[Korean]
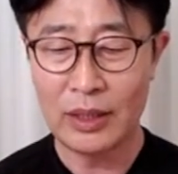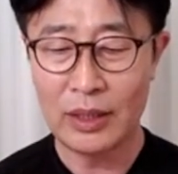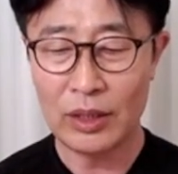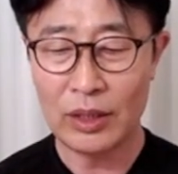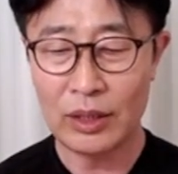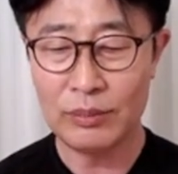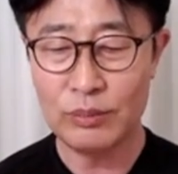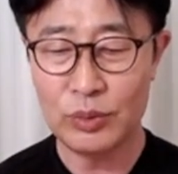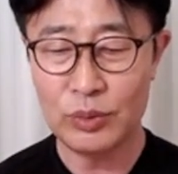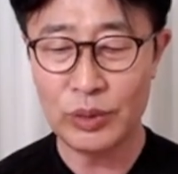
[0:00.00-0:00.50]

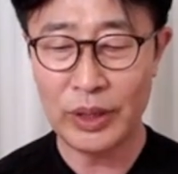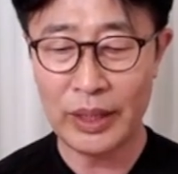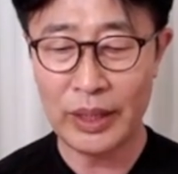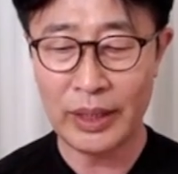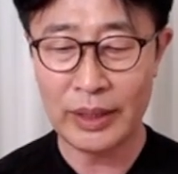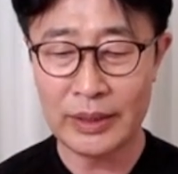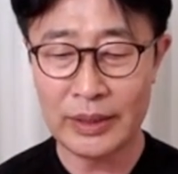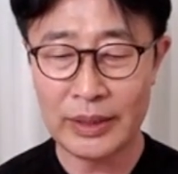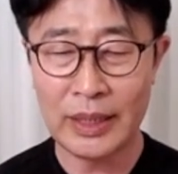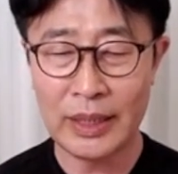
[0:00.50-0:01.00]
업무
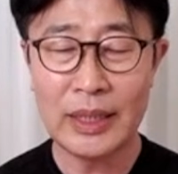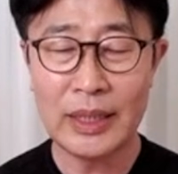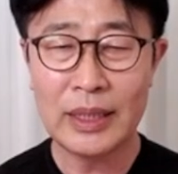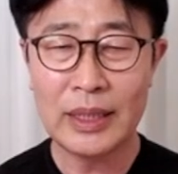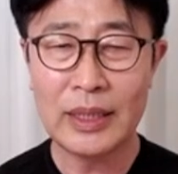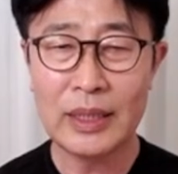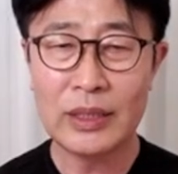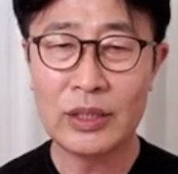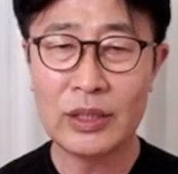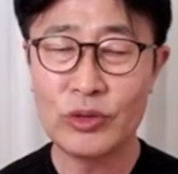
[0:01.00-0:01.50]
대행자
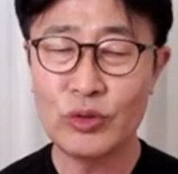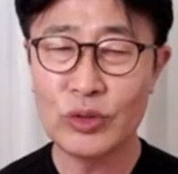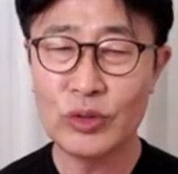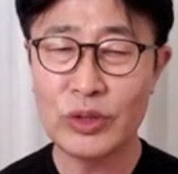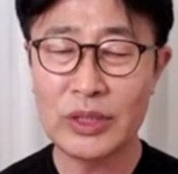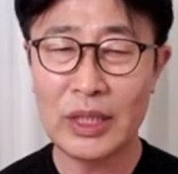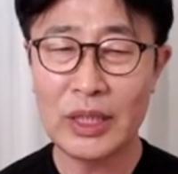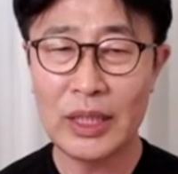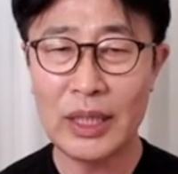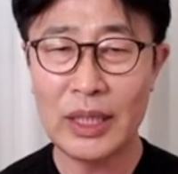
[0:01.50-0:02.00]

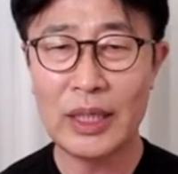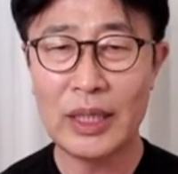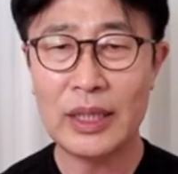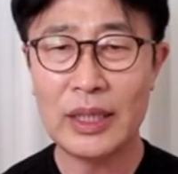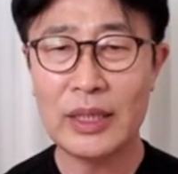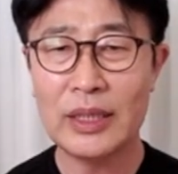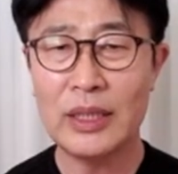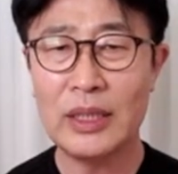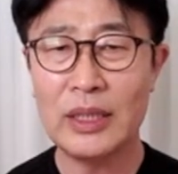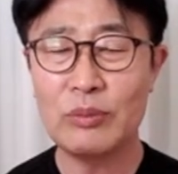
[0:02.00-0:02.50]
건축사가
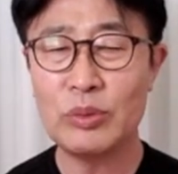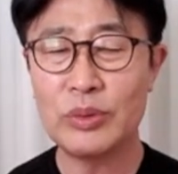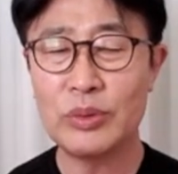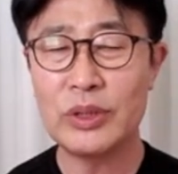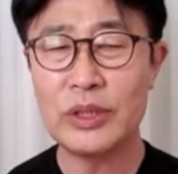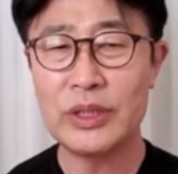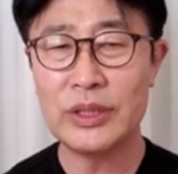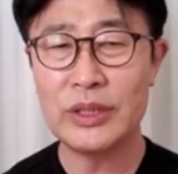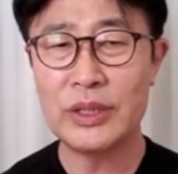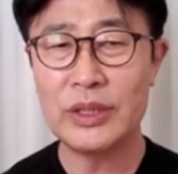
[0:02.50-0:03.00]
이
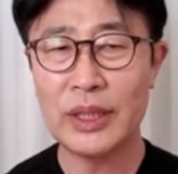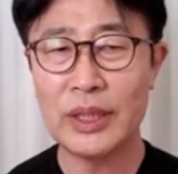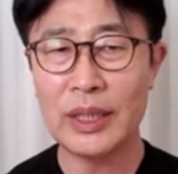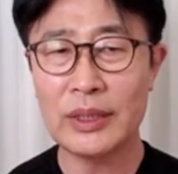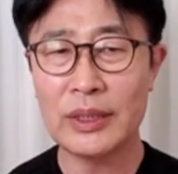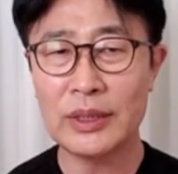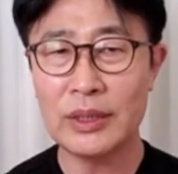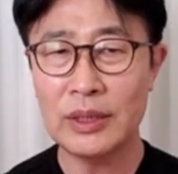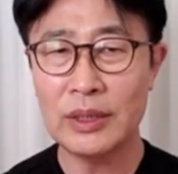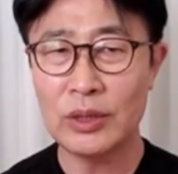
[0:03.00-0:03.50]
부분을
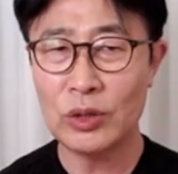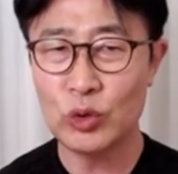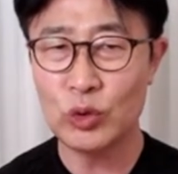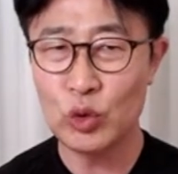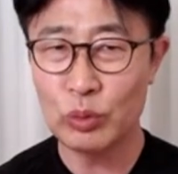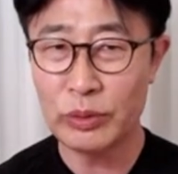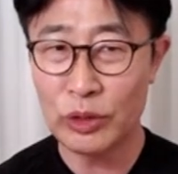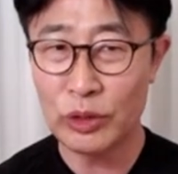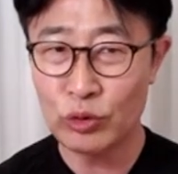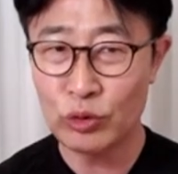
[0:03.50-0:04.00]
지적해서
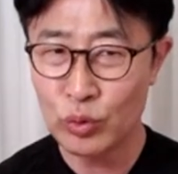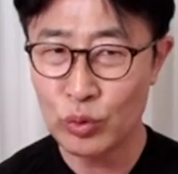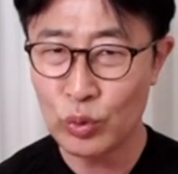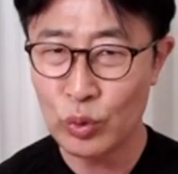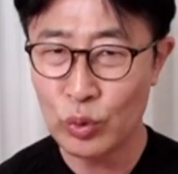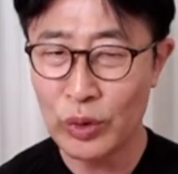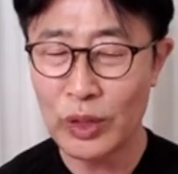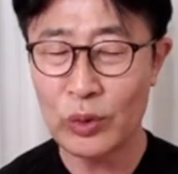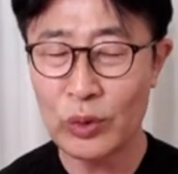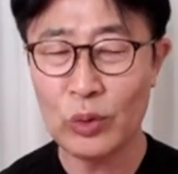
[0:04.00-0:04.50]
건축물의
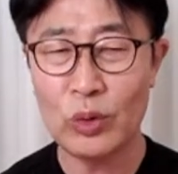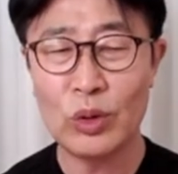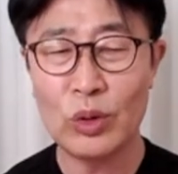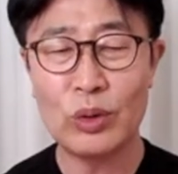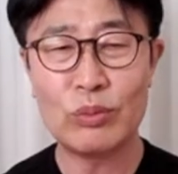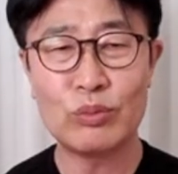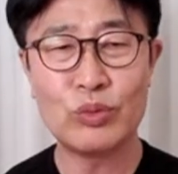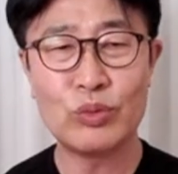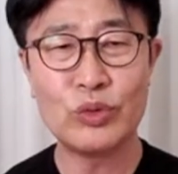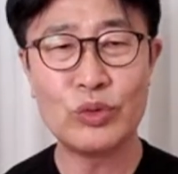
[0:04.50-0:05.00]
준공에도
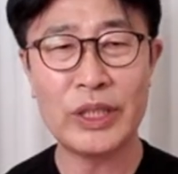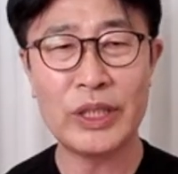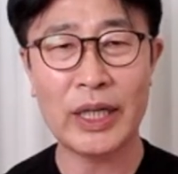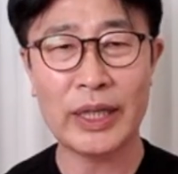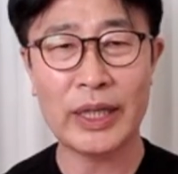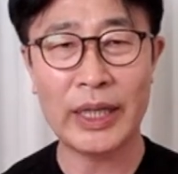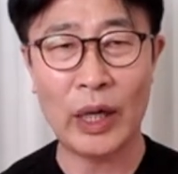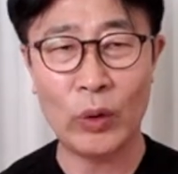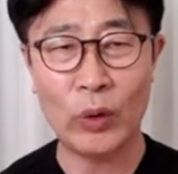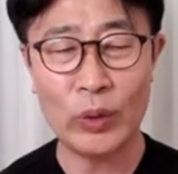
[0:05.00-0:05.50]

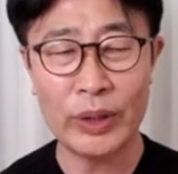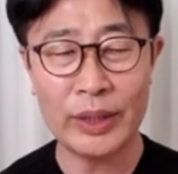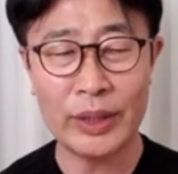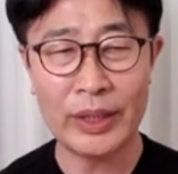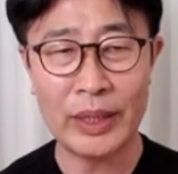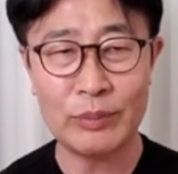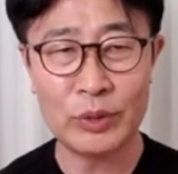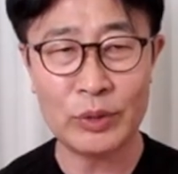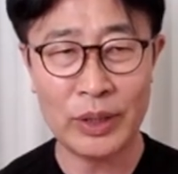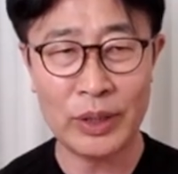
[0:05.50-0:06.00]
문제가 나오기
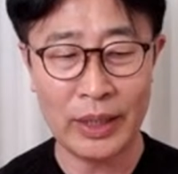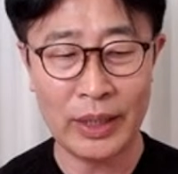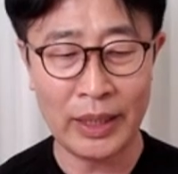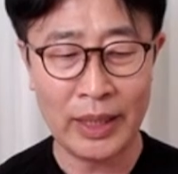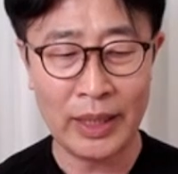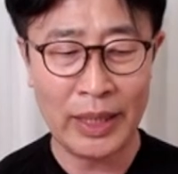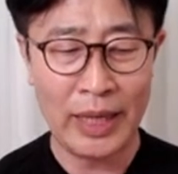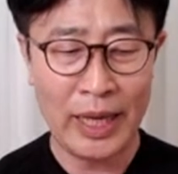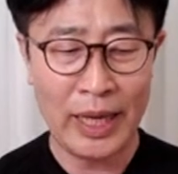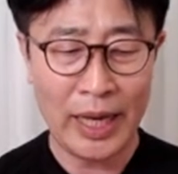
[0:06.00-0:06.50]
때문에
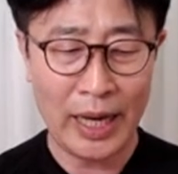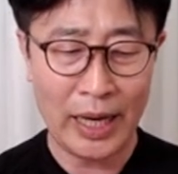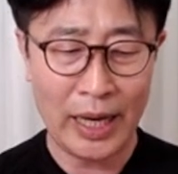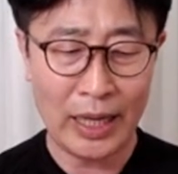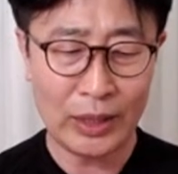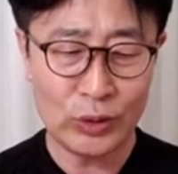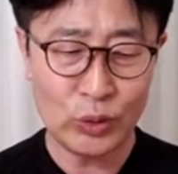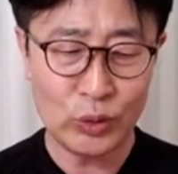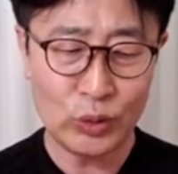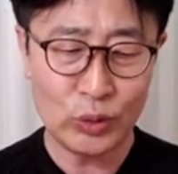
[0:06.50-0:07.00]

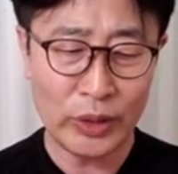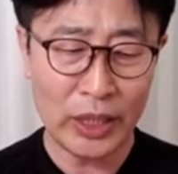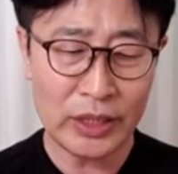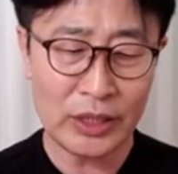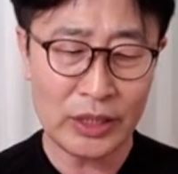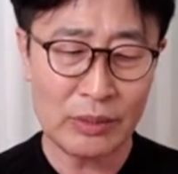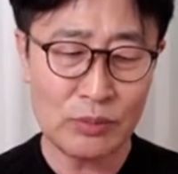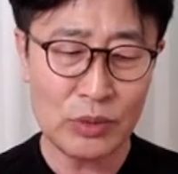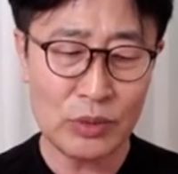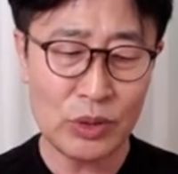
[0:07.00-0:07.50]
아주
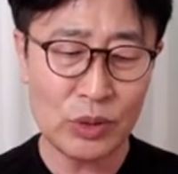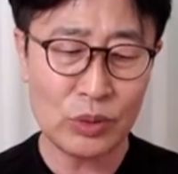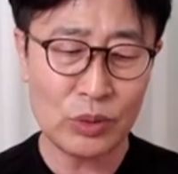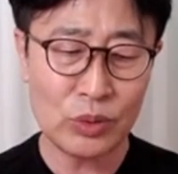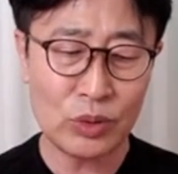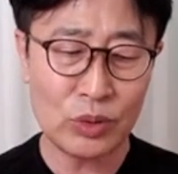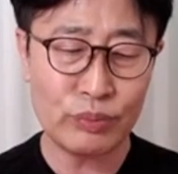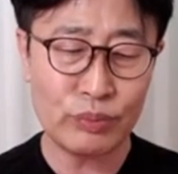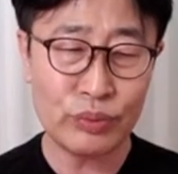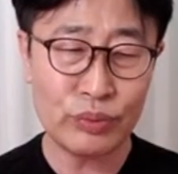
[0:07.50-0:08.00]

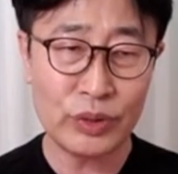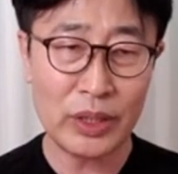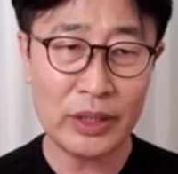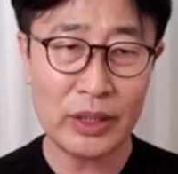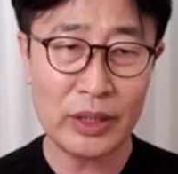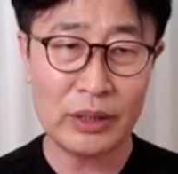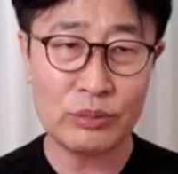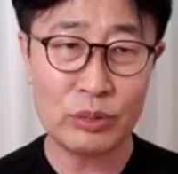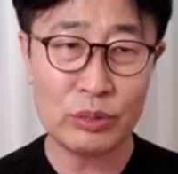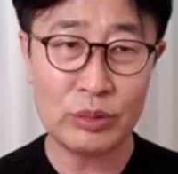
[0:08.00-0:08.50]
핵심적으로 풀어야
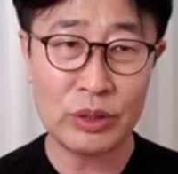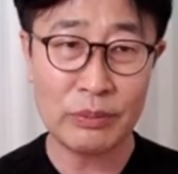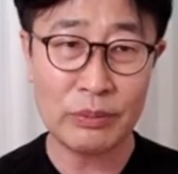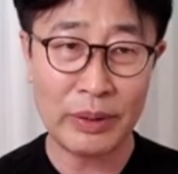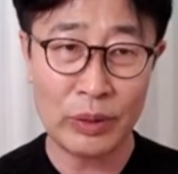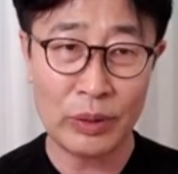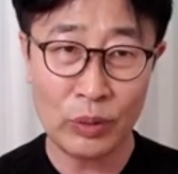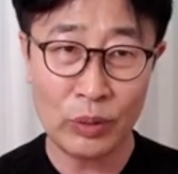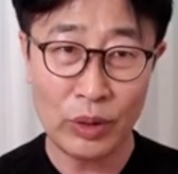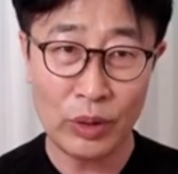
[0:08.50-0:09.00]
되는 부분이
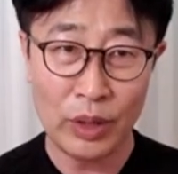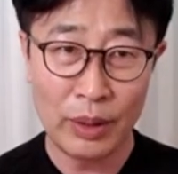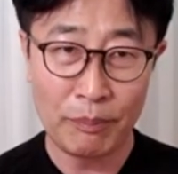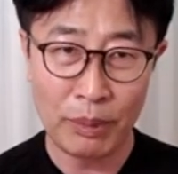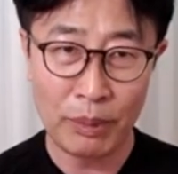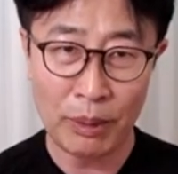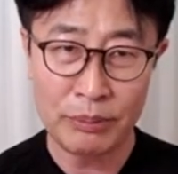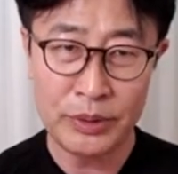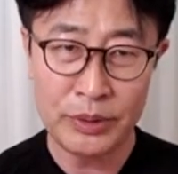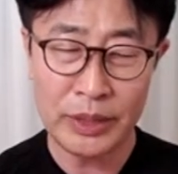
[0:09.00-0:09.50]
바로
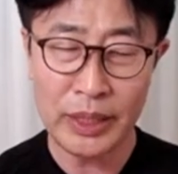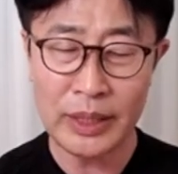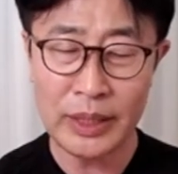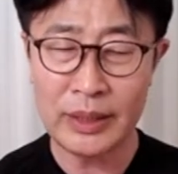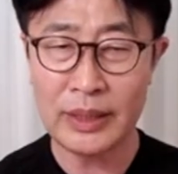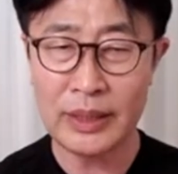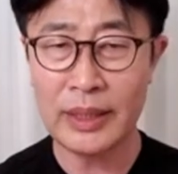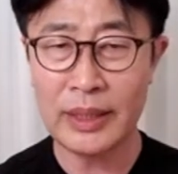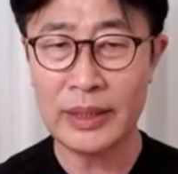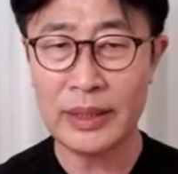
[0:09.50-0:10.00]
법령의
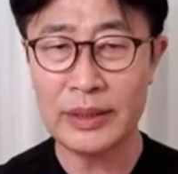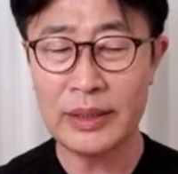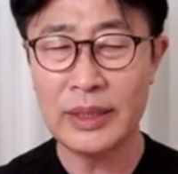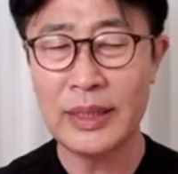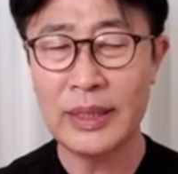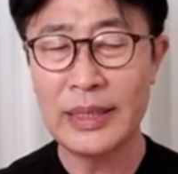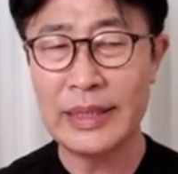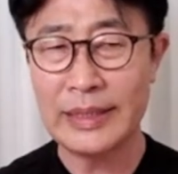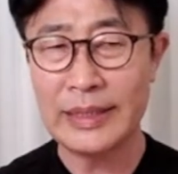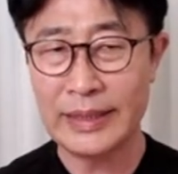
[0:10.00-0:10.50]
틀 안에서
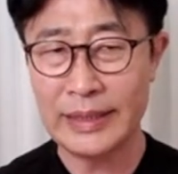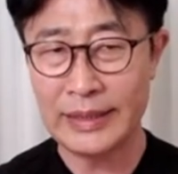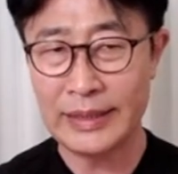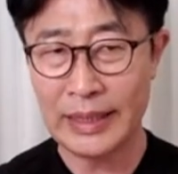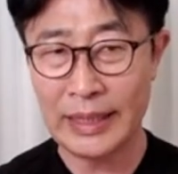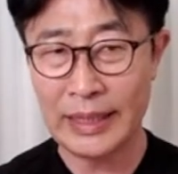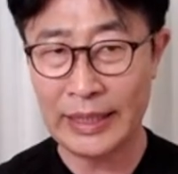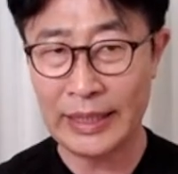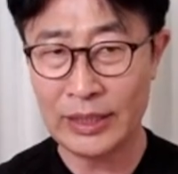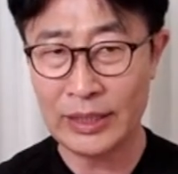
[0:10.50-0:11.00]

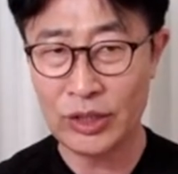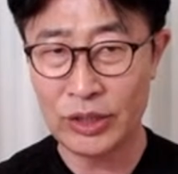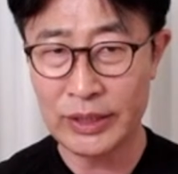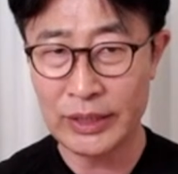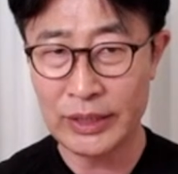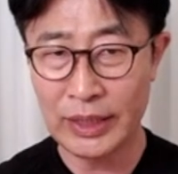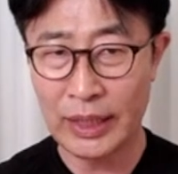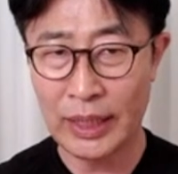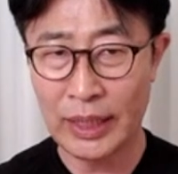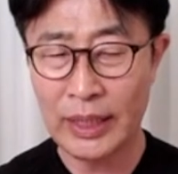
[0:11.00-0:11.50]
디자인을 하는
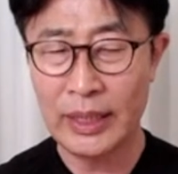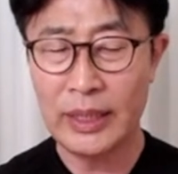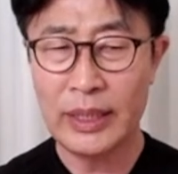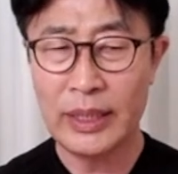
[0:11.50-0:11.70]
것이다.